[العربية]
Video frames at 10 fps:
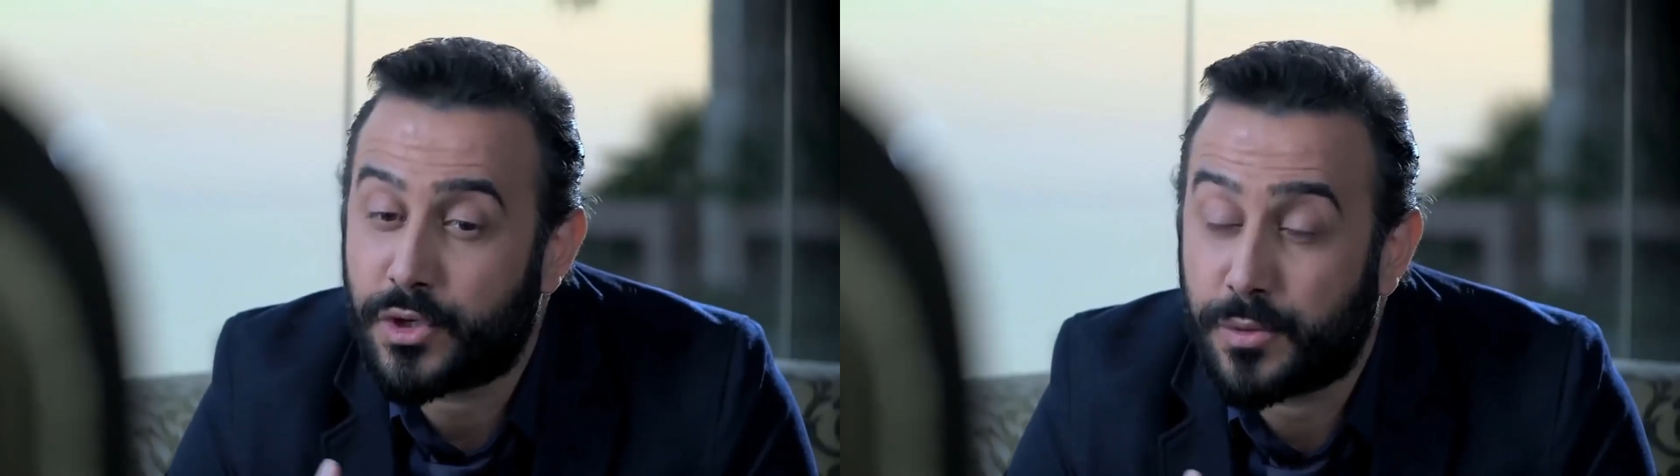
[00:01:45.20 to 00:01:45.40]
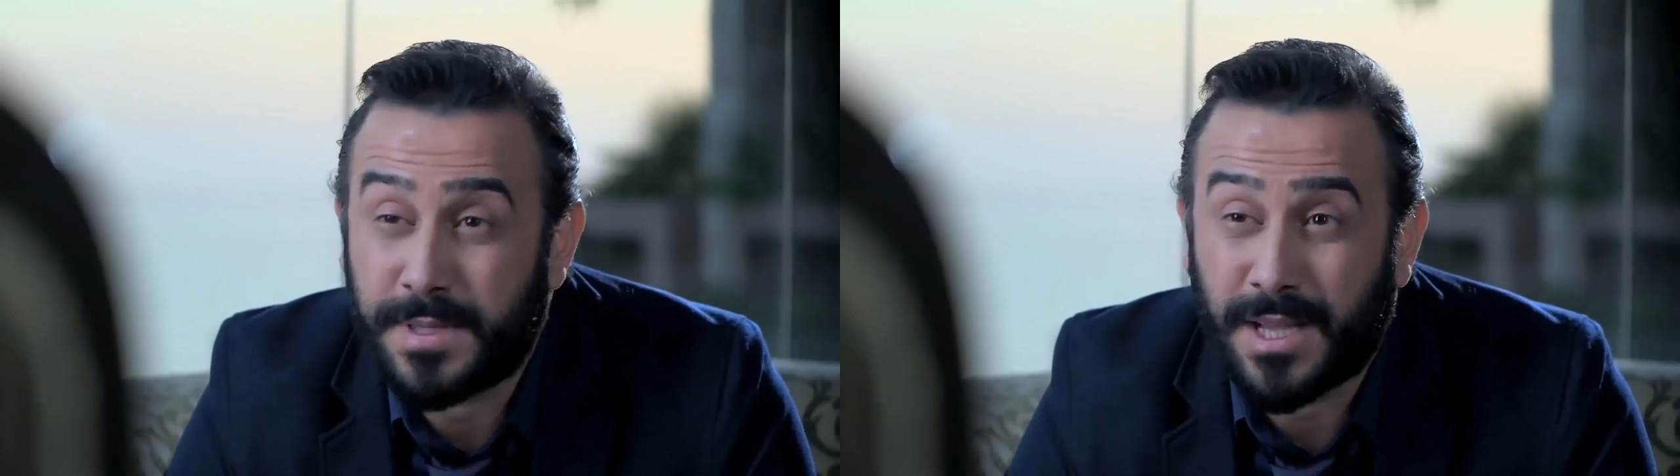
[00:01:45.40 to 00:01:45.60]

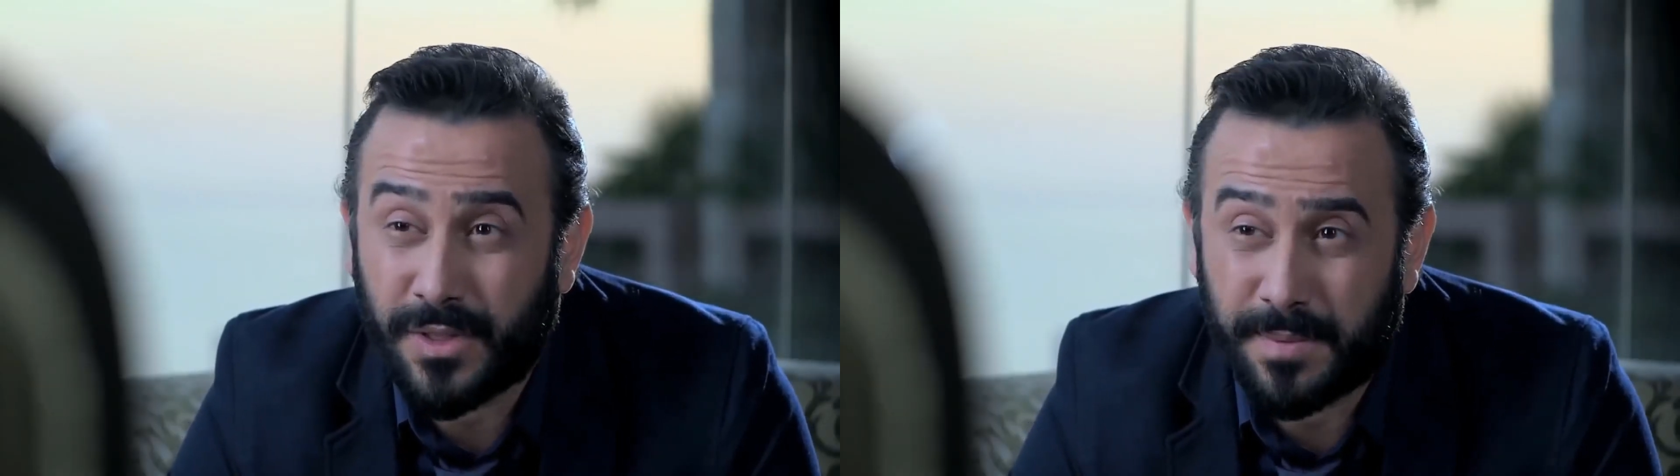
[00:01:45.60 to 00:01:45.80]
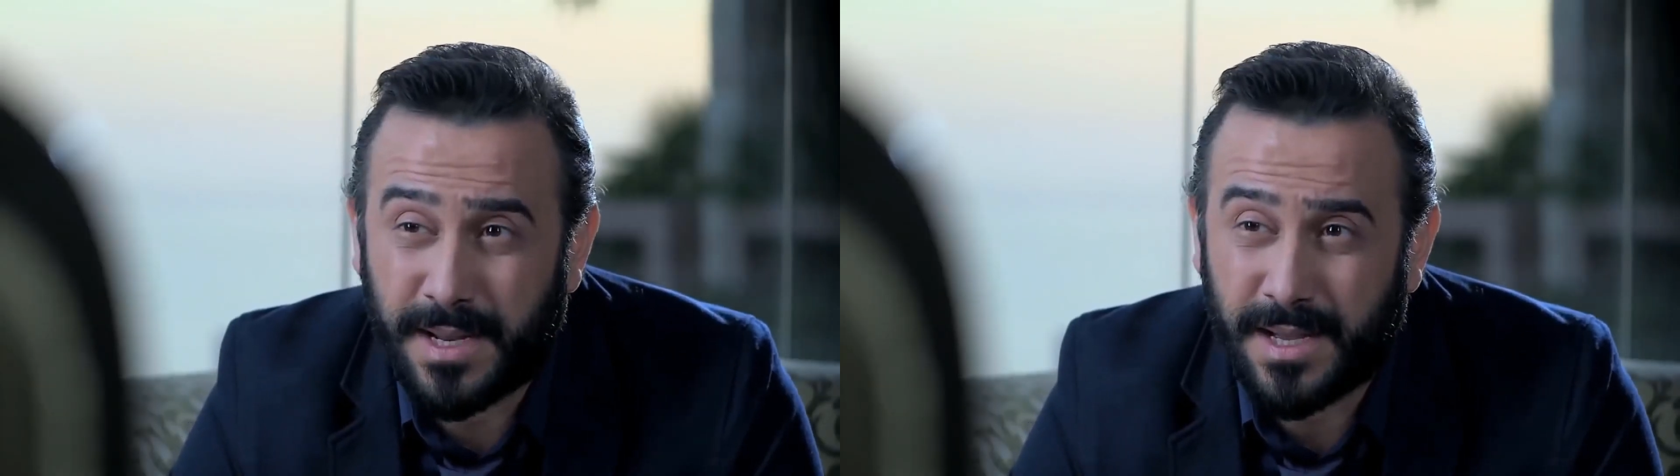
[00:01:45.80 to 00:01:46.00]
شو بدك
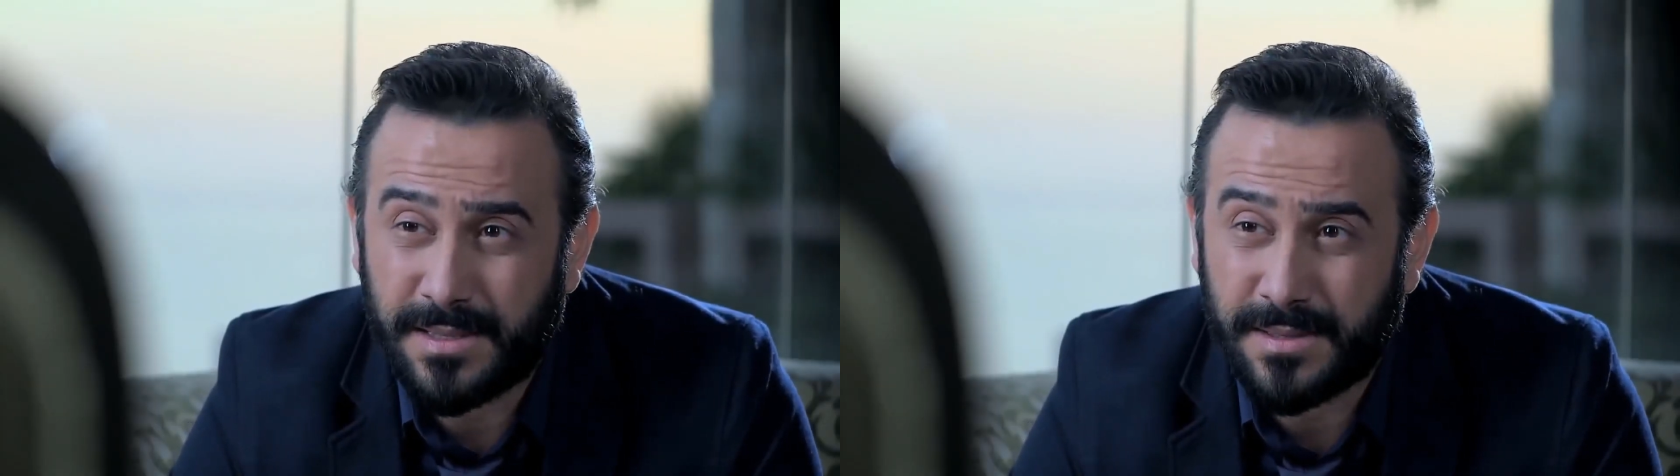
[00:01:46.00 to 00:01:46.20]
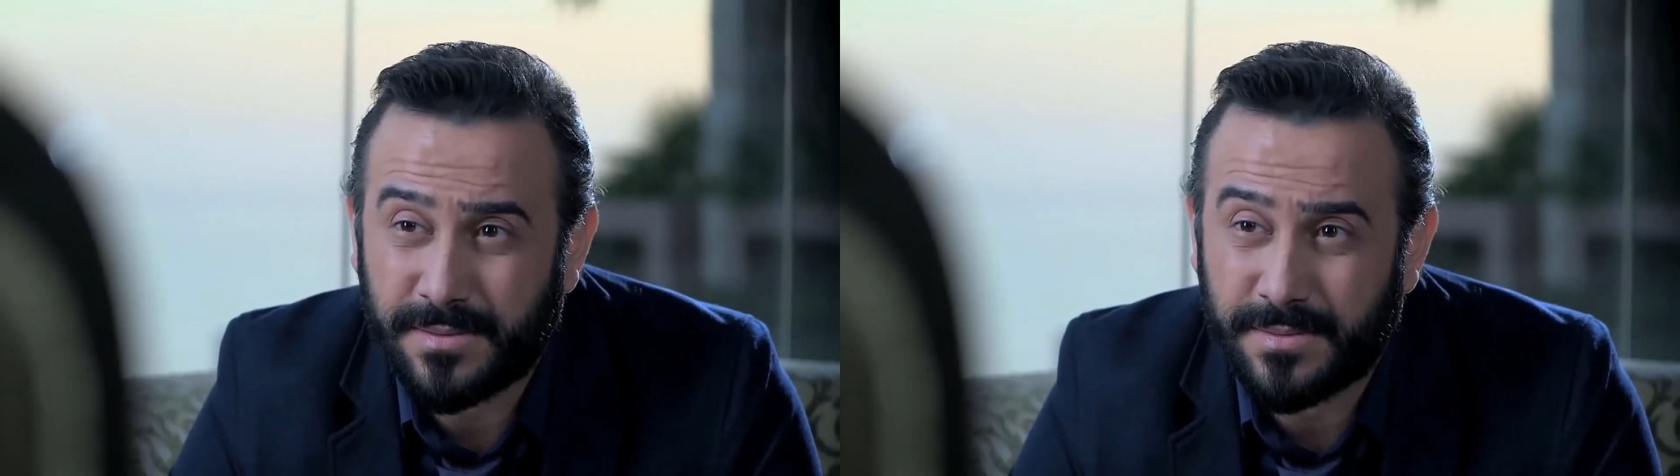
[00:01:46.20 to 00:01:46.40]

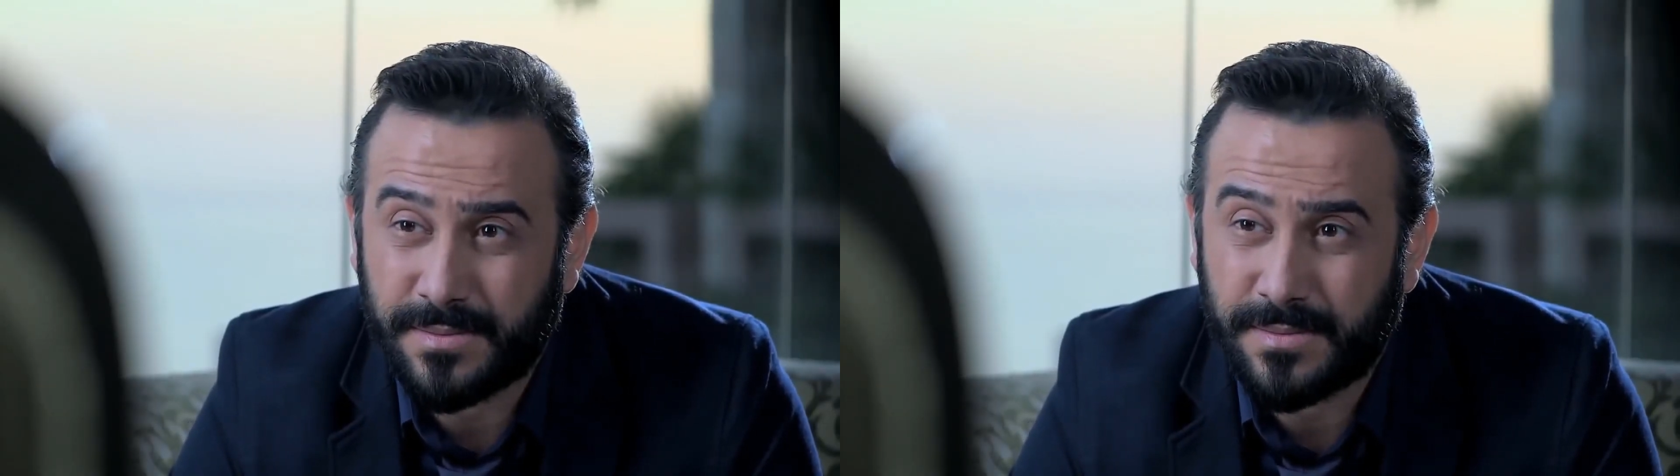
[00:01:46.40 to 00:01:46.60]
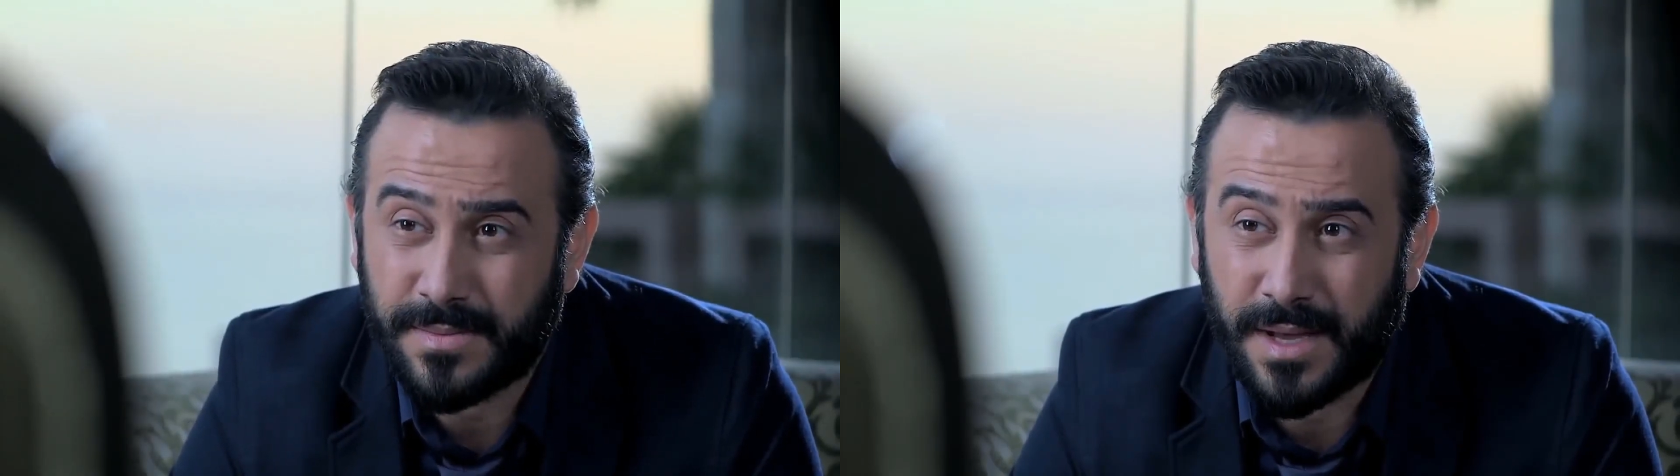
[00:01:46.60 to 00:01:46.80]
ضمانات
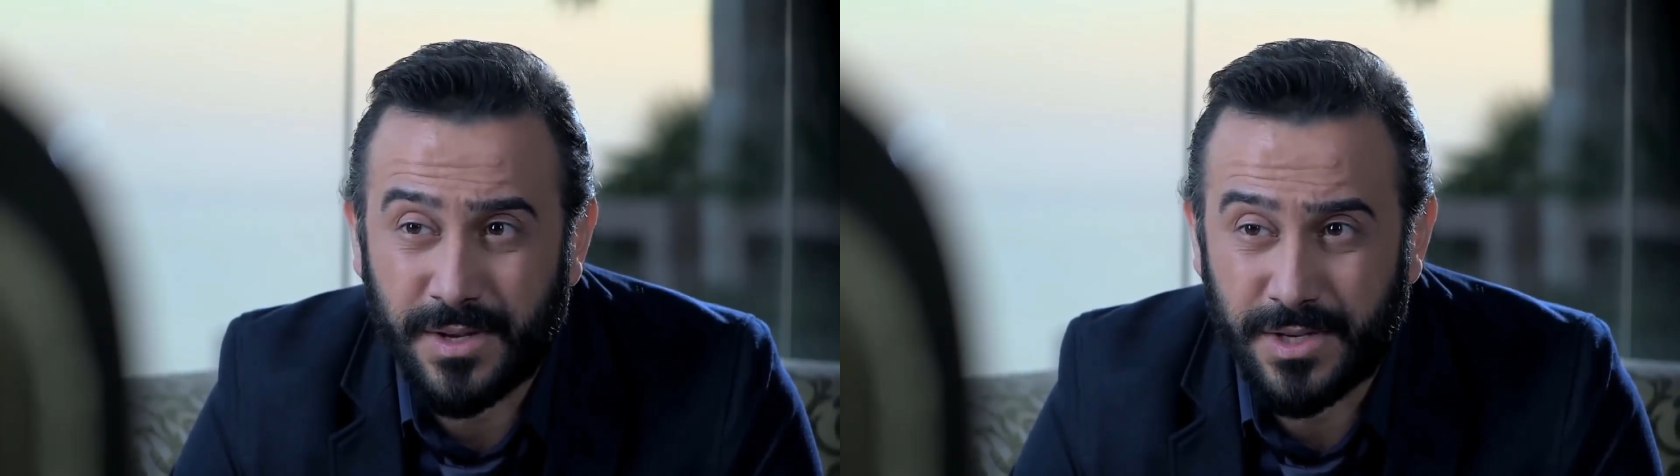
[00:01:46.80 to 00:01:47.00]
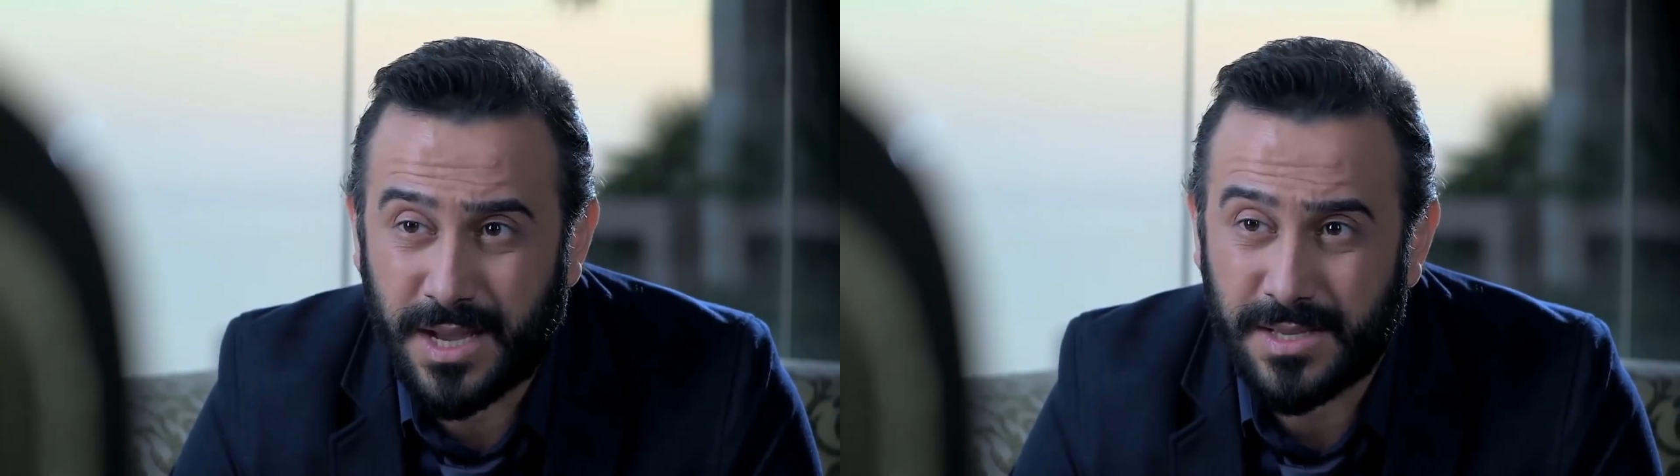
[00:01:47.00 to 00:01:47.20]

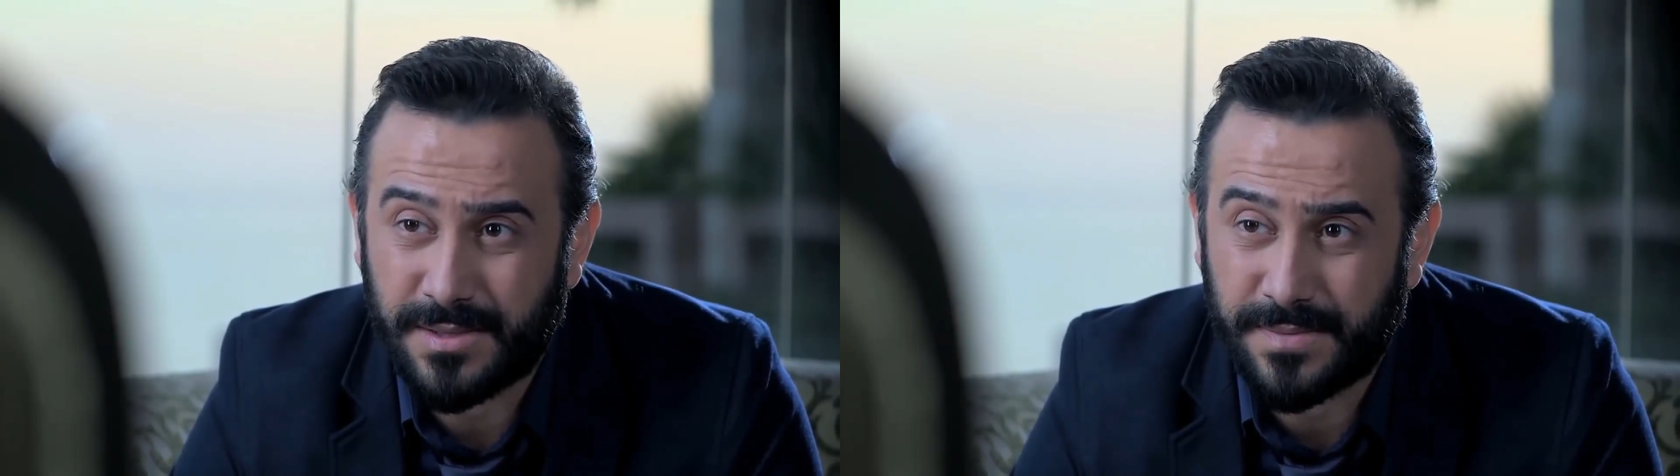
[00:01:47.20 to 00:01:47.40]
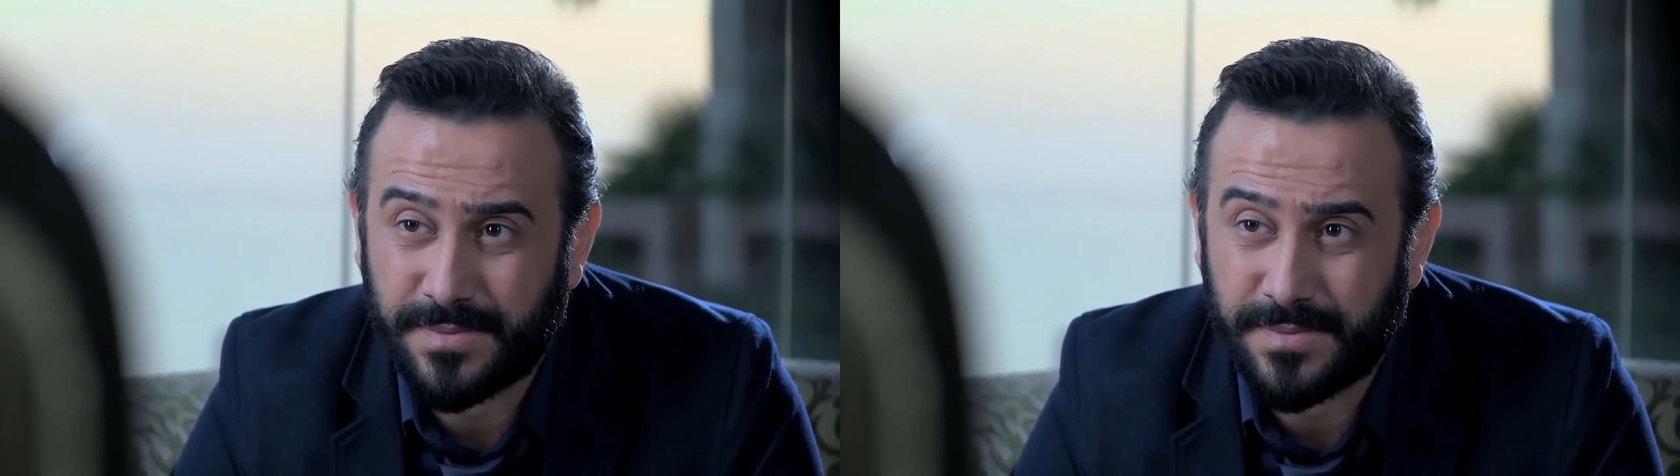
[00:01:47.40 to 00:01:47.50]
انا جاهز